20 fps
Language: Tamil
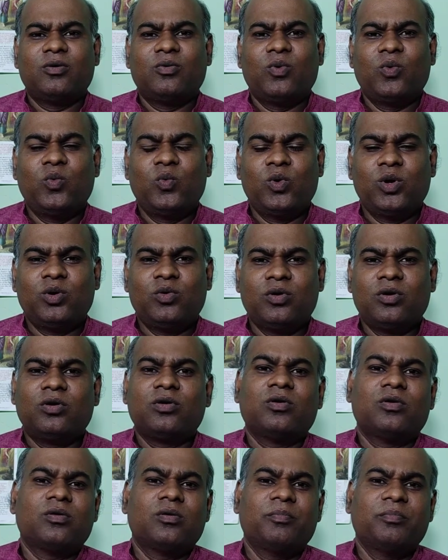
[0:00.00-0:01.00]

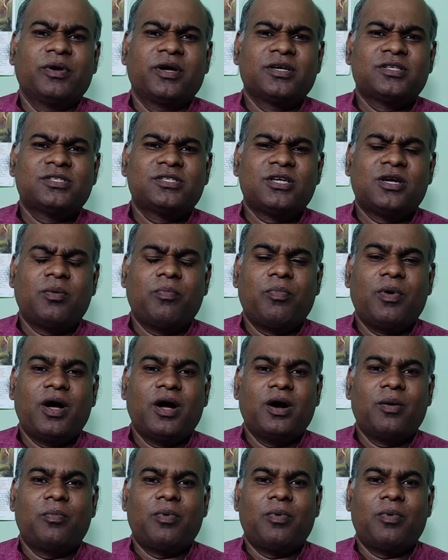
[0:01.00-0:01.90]
ஒவ்வொருவரும் மிகச்சிறப்பாக